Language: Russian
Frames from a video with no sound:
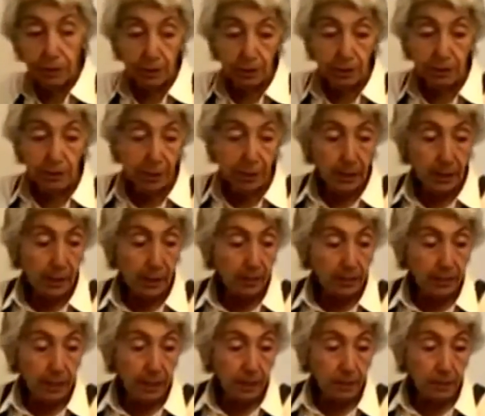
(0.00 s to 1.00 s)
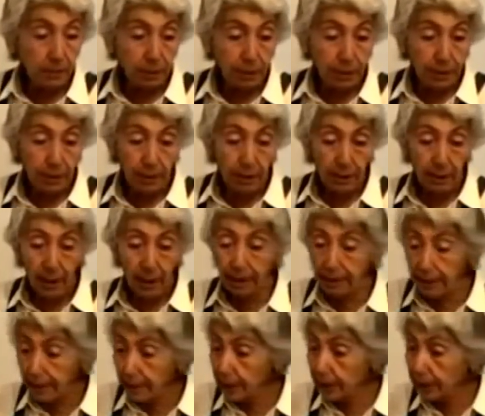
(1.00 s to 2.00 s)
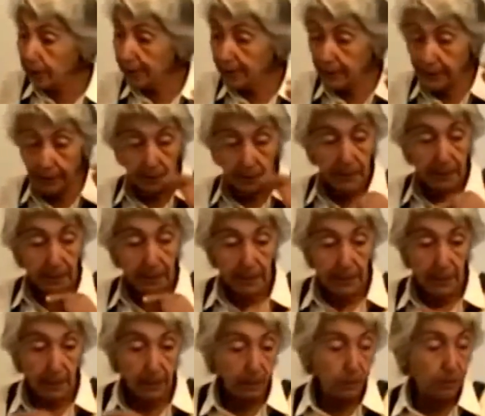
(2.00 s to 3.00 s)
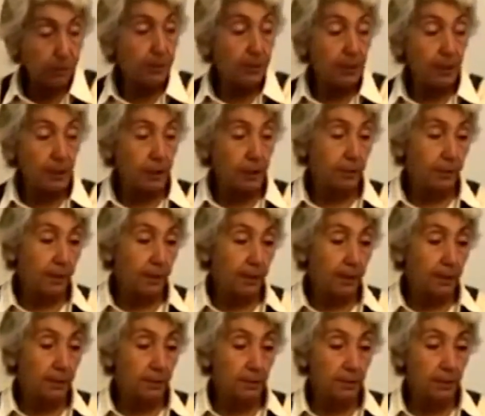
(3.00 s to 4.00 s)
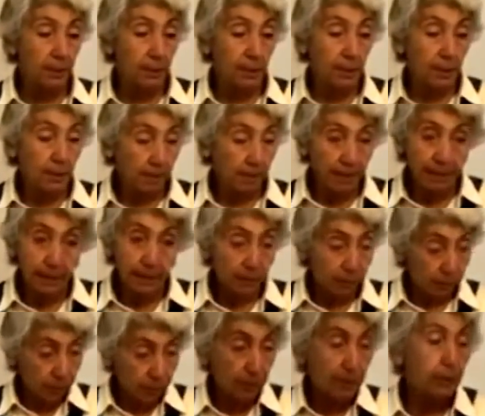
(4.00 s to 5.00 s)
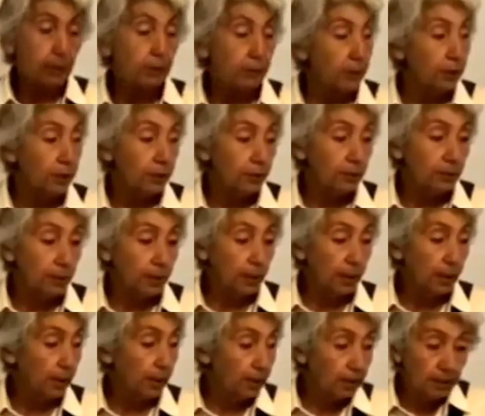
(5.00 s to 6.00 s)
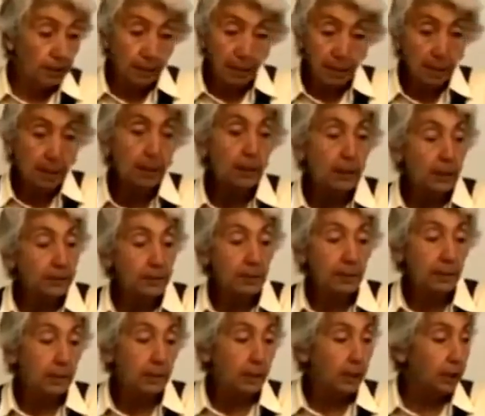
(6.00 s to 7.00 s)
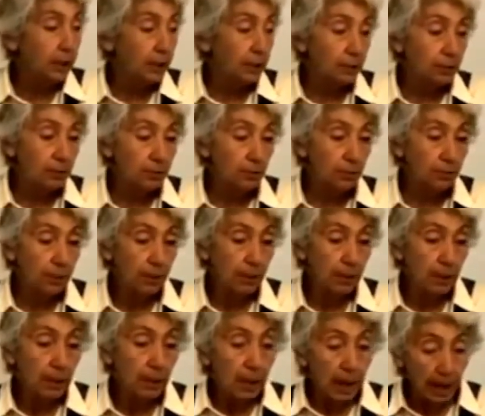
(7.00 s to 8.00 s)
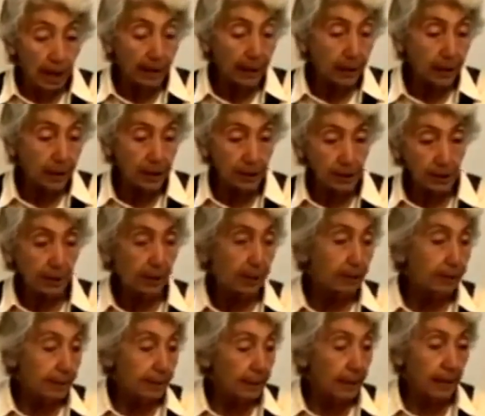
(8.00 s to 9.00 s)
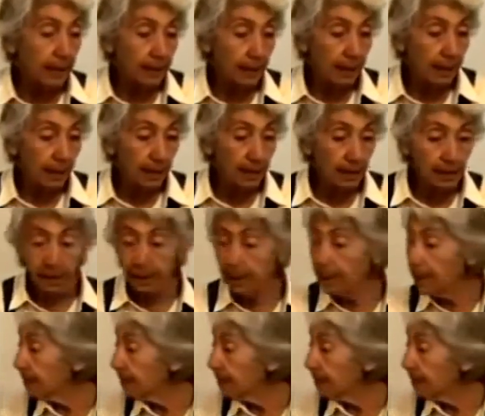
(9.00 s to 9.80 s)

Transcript: чужеродная, не похожая. Она еще стремится разрушить наши молекулы, потому что она чужеродная. Это ей не нравится наша структура, а нашей не нравится она.